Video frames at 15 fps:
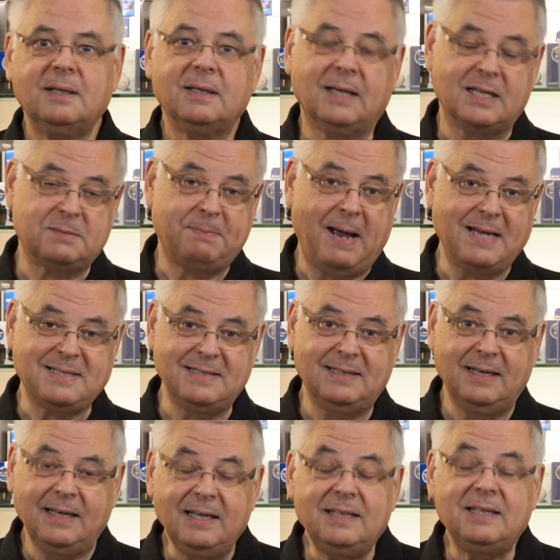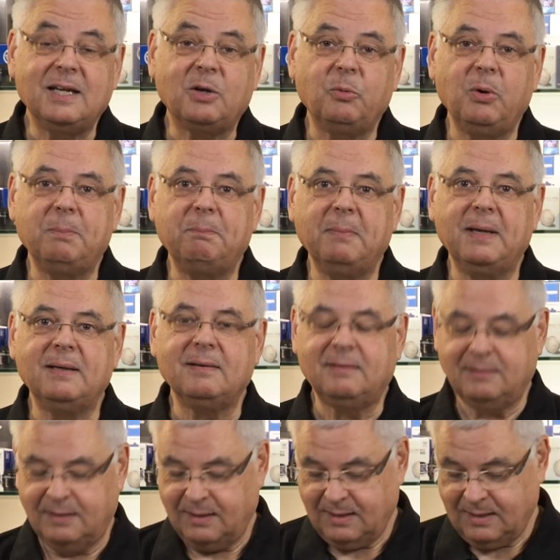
das passende Lichtequipment,